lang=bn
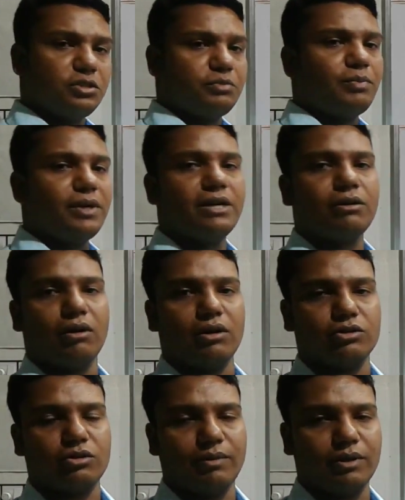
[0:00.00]
স্প্লিট
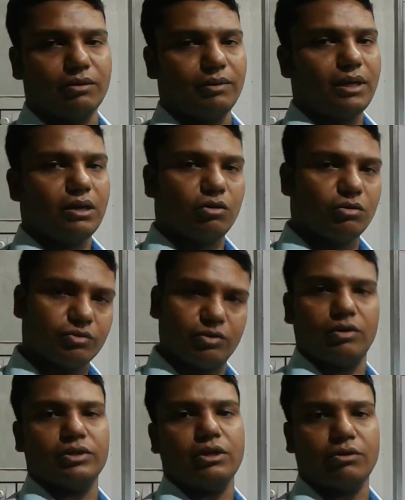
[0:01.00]
করার সময় তোমরা খুব
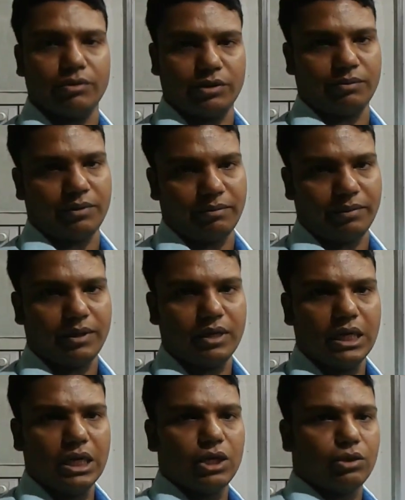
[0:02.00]
সহজেই করতে পারবে
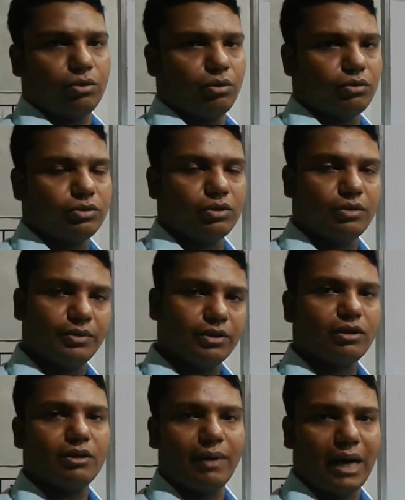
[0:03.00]
তো যদি
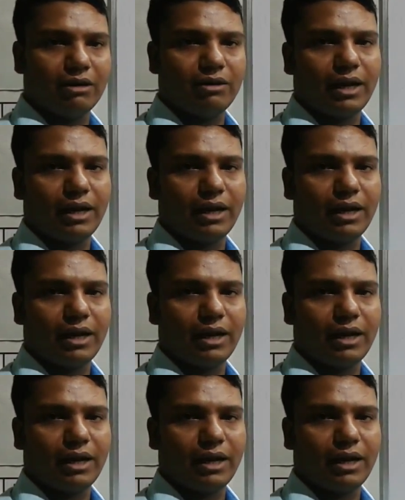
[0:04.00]
ভিডিওটা ভালো